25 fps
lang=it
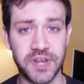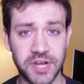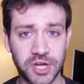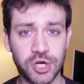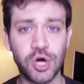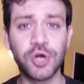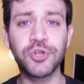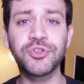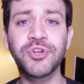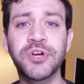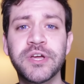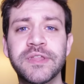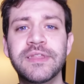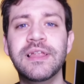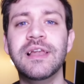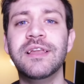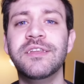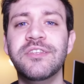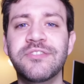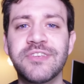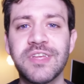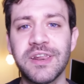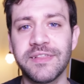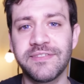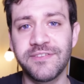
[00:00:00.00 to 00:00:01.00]
Vi ricordo che
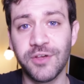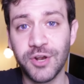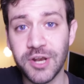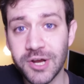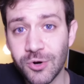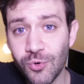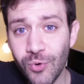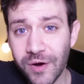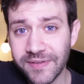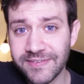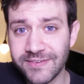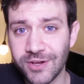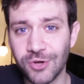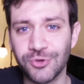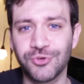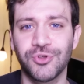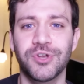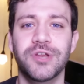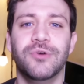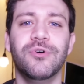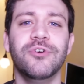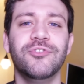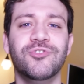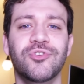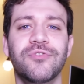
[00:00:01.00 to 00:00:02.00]
nella descrizione qua
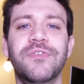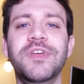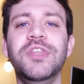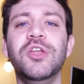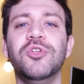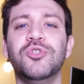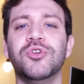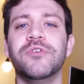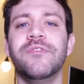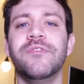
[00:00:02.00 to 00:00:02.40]
sotto di questo video